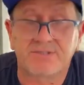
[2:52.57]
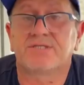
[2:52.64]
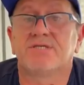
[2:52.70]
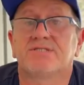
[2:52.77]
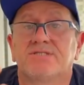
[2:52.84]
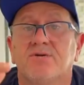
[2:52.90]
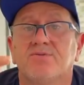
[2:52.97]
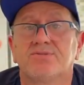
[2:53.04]
que
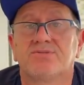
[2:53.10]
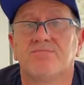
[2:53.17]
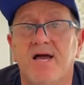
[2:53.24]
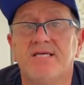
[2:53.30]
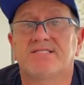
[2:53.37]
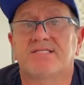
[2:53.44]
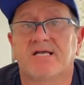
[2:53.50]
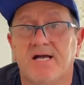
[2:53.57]
são os
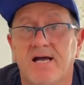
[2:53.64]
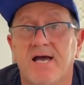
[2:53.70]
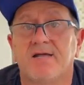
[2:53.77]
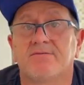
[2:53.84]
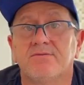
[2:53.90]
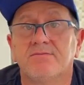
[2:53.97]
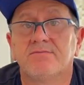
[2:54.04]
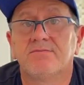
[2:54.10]
mais
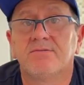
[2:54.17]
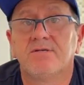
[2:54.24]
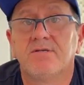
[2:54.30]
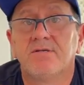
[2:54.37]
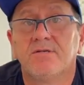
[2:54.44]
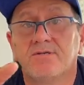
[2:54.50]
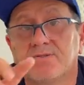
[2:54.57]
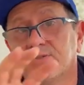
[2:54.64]
caros,
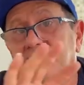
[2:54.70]
que os